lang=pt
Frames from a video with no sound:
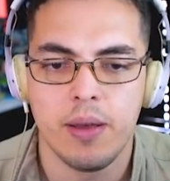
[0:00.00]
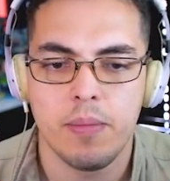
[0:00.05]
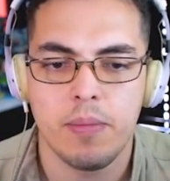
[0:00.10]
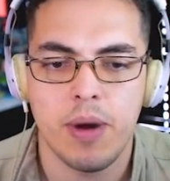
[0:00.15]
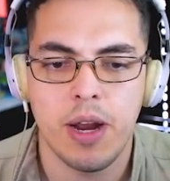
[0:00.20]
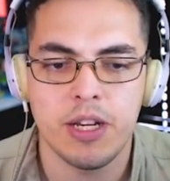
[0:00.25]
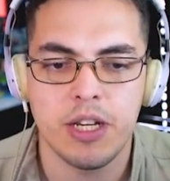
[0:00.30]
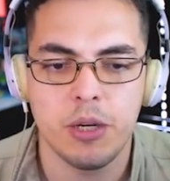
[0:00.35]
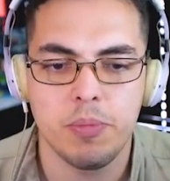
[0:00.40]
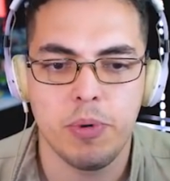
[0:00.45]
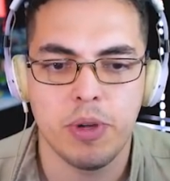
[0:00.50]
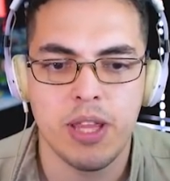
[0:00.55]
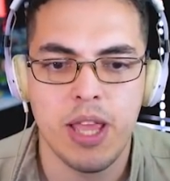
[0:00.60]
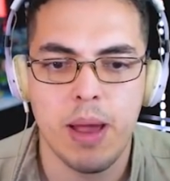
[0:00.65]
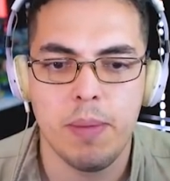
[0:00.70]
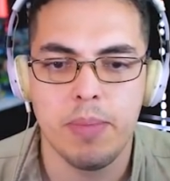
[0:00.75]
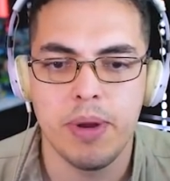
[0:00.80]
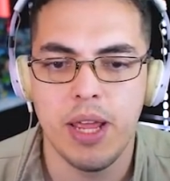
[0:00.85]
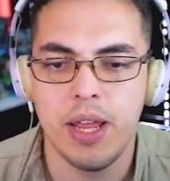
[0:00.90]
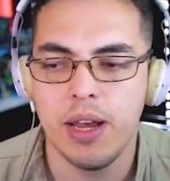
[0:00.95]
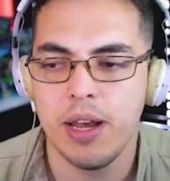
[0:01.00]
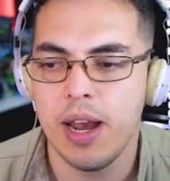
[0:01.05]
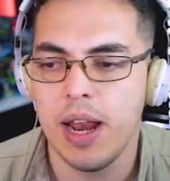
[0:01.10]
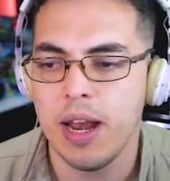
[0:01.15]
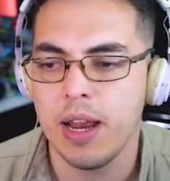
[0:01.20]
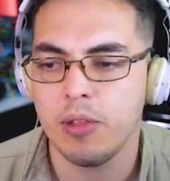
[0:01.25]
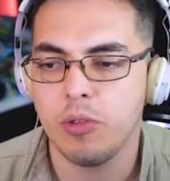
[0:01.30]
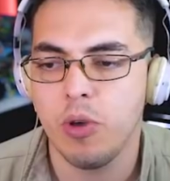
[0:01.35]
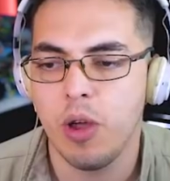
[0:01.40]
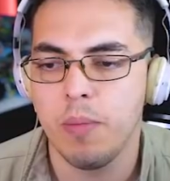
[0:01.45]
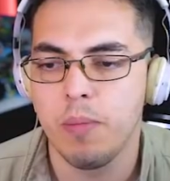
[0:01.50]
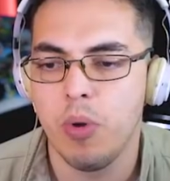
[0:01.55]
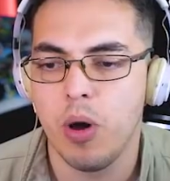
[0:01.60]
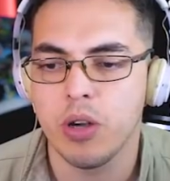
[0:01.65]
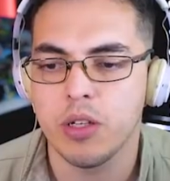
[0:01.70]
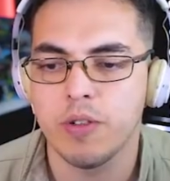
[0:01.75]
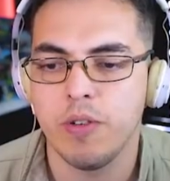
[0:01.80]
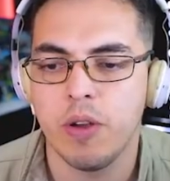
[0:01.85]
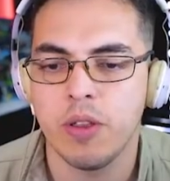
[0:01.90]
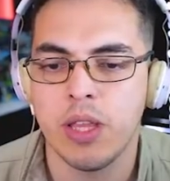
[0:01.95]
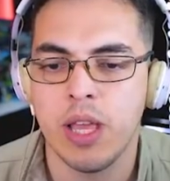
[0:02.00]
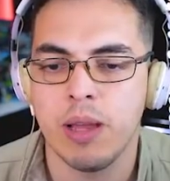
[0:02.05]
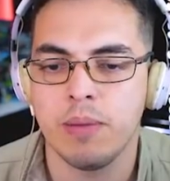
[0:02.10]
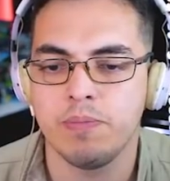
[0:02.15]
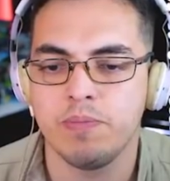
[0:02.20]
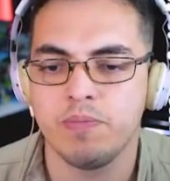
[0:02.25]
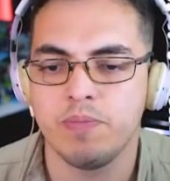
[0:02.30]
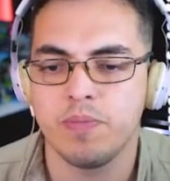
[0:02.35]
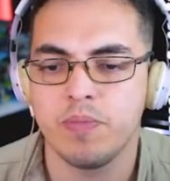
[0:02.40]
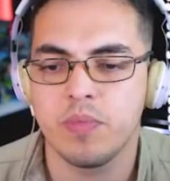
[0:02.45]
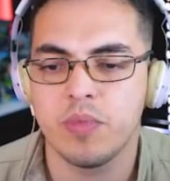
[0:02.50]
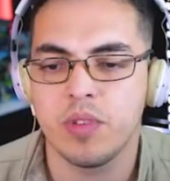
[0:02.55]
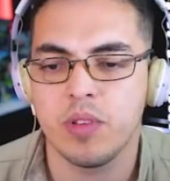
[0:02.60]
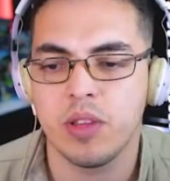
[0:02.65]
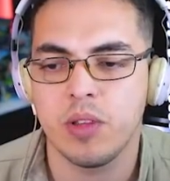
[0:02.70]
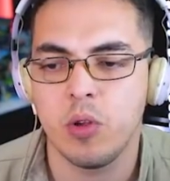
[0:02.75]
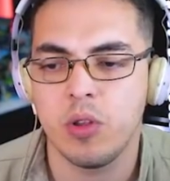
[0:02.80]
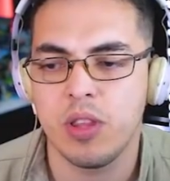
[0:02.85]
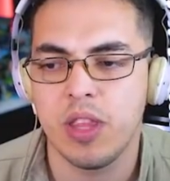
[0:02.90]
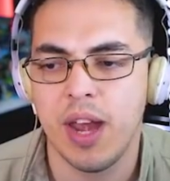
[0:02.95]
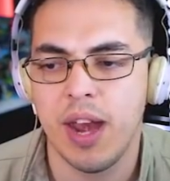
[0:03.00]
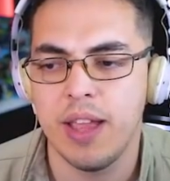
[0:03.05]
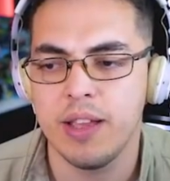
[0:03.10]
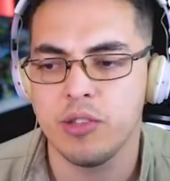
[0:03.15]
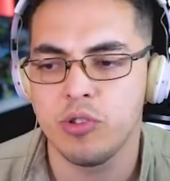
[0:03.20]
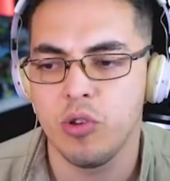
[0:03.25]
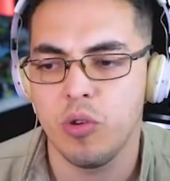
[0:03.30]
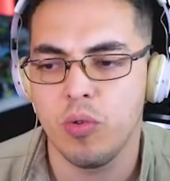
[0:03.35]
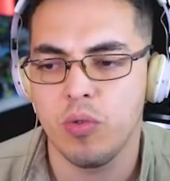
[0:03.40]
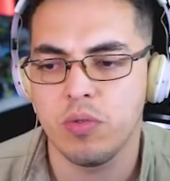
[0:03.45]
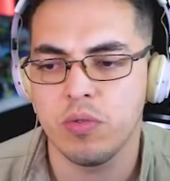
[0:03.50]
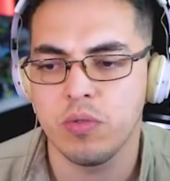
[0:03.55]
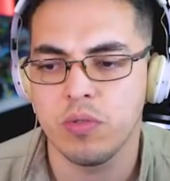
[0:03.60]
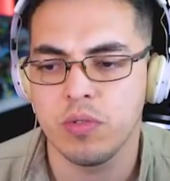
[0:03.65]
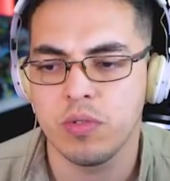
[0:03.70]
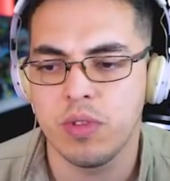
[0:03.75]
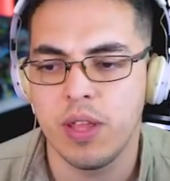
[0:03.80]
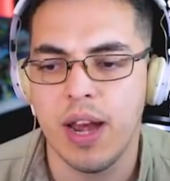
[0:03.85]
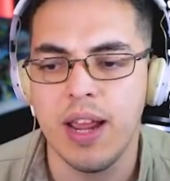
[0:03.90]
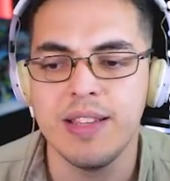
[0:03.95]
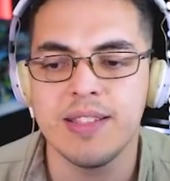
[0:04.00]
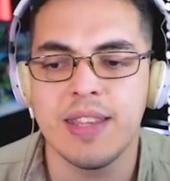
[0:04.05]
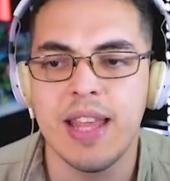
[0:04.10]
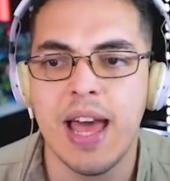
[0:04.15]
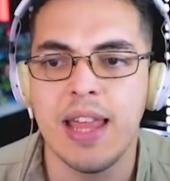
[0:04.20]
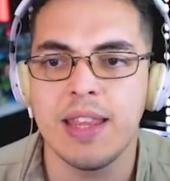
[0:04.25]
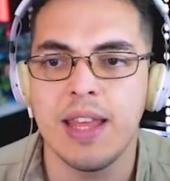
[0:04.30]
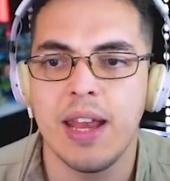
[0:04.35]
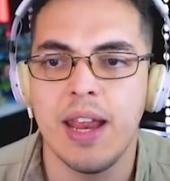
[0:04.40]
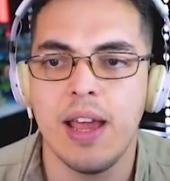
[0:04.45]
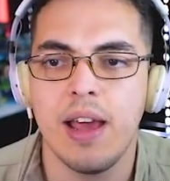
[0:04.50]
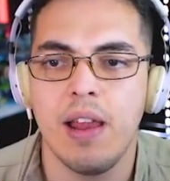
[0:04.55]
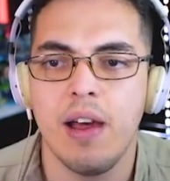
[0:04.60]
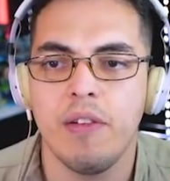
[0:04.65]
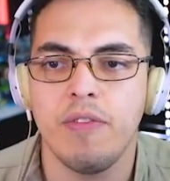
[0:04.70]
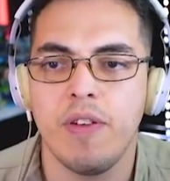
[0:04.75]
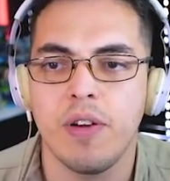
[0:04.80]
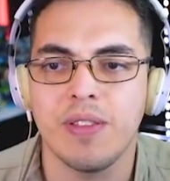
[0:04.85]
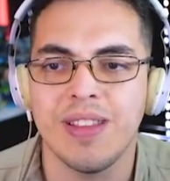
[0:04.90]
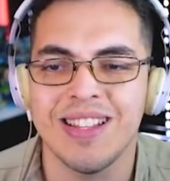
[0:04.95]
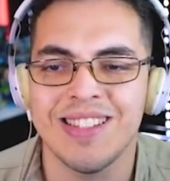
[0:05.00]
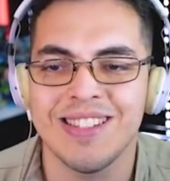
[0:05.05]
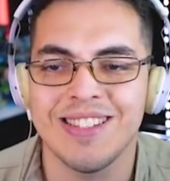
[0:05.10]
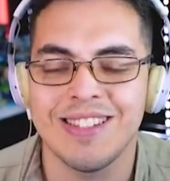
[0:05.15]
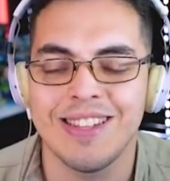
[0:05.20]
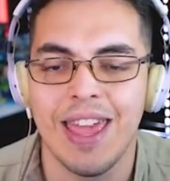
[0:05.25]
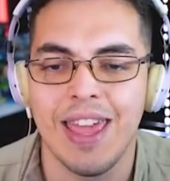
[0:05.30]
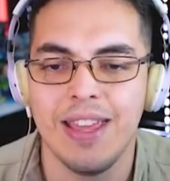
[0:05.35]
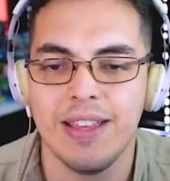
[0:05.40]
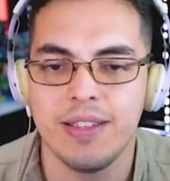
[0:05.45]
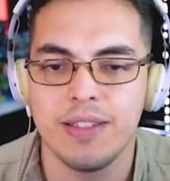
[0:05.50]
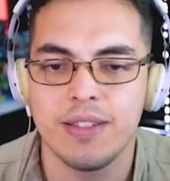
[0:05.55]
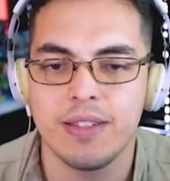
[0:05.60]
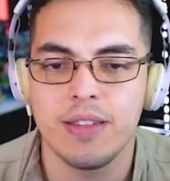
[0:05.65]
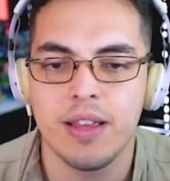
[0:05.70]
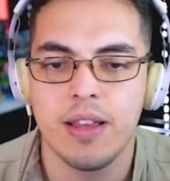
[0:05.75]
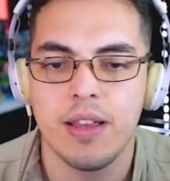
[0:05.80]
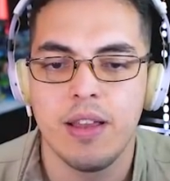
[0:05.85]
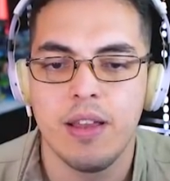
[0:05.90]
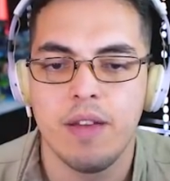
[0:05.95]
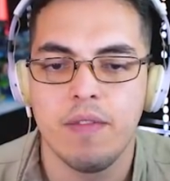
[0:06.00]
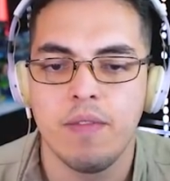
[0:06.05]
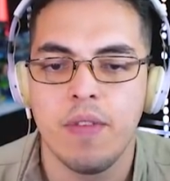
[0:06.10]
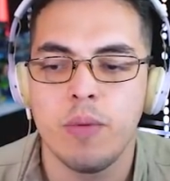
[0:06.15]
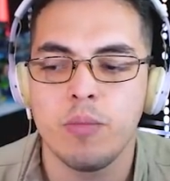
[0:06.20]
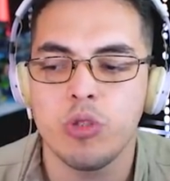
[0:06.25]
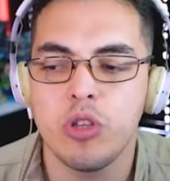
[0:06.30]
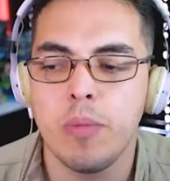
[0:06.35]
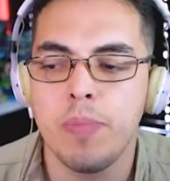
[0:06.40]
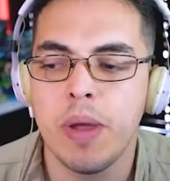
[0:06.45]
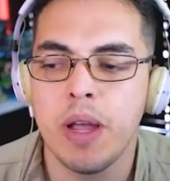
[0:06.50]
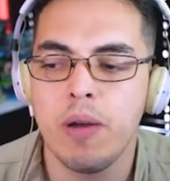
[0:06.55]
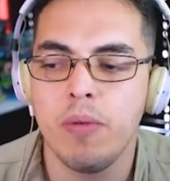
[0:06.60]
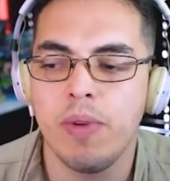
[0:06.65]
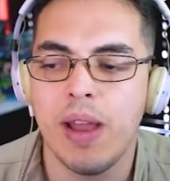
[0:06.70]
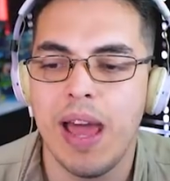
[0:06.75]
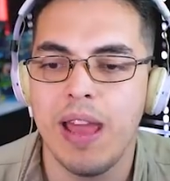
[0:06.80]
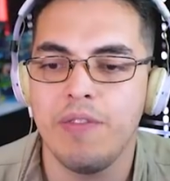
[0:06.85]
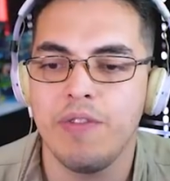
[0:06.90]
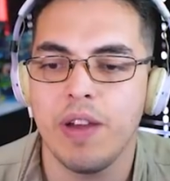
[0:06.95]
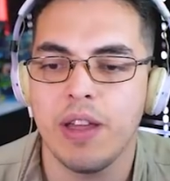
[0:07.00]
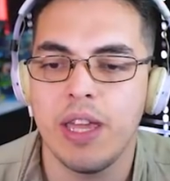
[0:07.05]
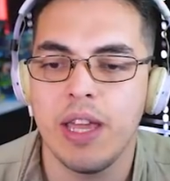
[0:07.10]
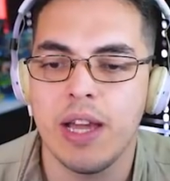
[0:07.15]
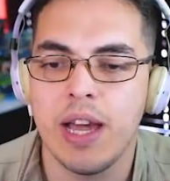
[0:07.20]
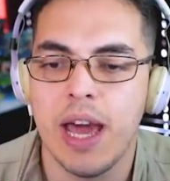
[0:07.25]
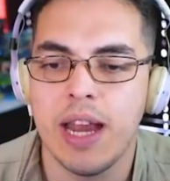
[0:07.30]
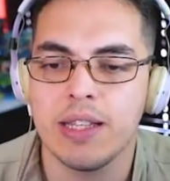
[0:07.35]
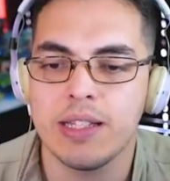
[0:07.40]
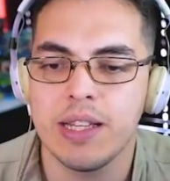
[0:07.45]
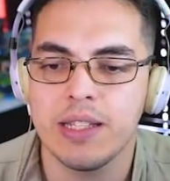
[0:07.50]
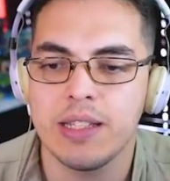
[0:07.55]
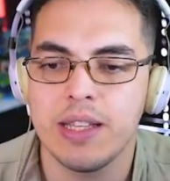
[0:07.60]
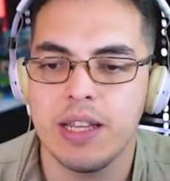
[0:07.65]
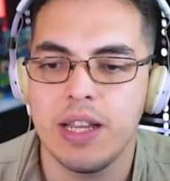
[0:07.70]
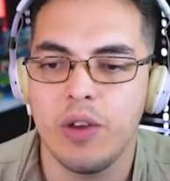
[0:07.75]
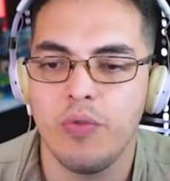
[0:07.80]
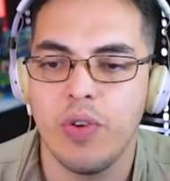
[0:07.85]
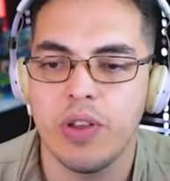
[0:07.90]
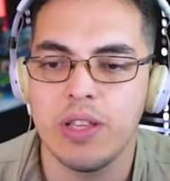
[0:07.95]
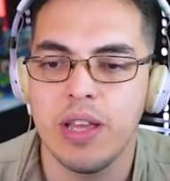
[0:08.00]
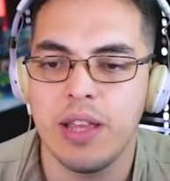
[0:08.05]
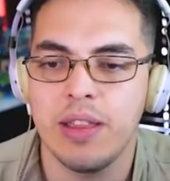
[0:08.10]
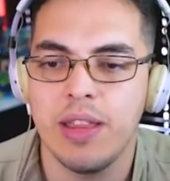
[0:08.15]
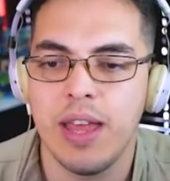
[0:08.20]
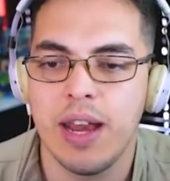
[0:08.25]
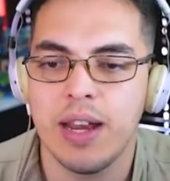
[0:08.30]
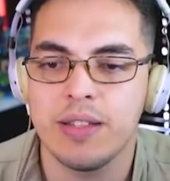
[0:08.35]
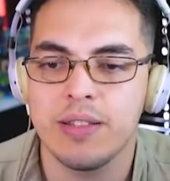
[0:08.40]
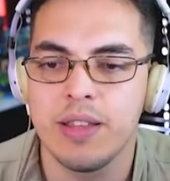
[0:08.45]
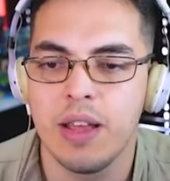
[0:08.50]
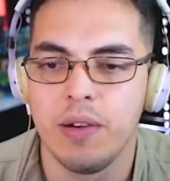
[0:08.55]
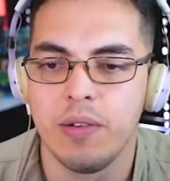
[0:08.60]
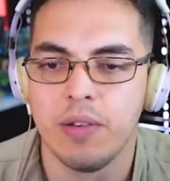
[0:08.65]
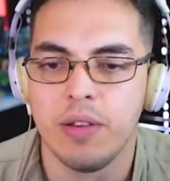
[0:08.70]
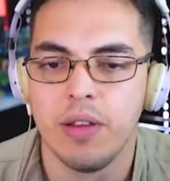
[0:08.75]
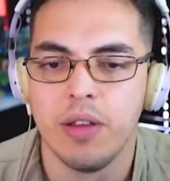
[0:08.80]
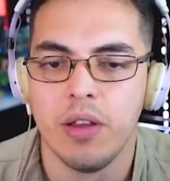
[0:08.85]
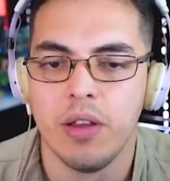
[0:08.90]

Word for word: Pra gente poder abrir ele lá na Toy Box. Falta três ou... Três nada, né? falta seis. Vamos só pegar um life aqui, caras, antes da gente fazer a interação.